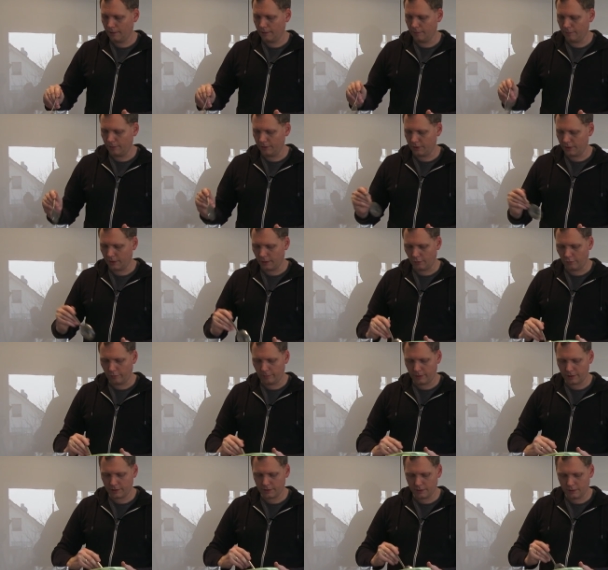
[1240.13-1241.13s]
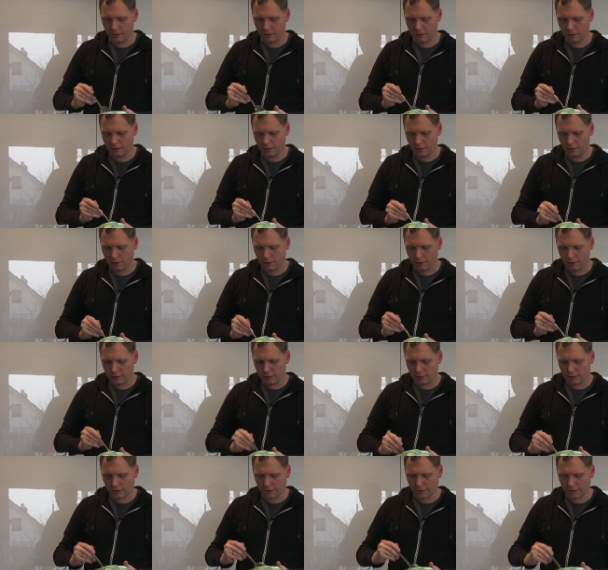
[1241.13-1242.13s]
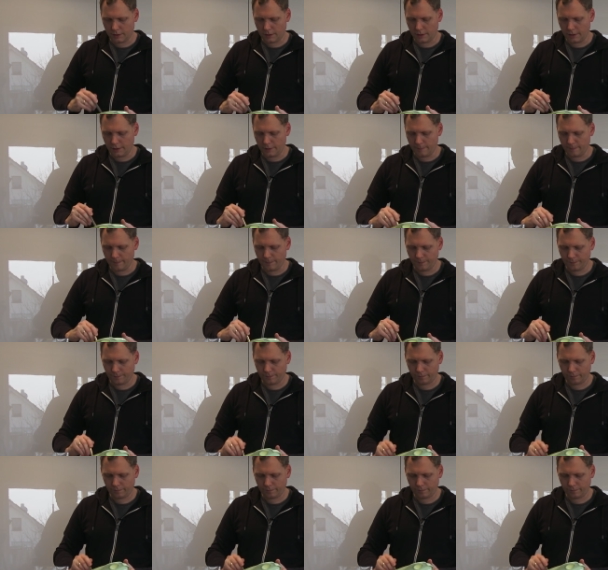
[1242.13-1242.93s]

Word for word: ein bisschen aufpassen, dass ihr da eben